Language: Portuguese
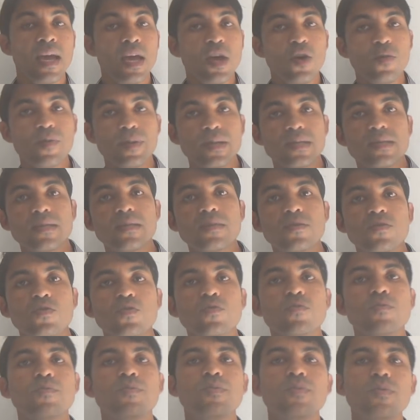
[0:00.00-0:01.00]
Eu preciso de
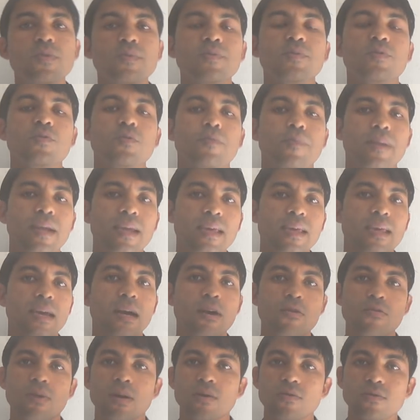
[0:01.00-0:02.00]
um púlpito para que
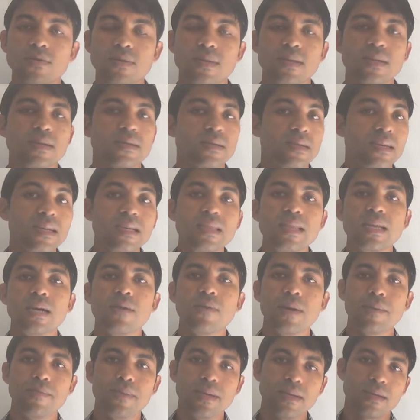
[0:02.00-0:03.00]
algo aconteça e
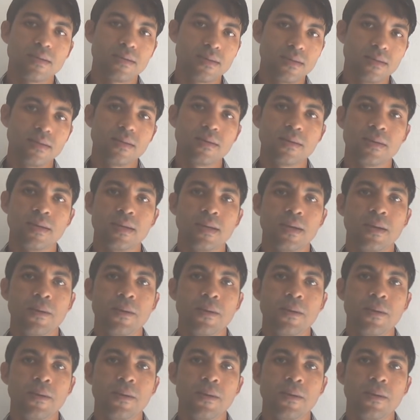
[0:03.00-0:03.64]
não é bem assim.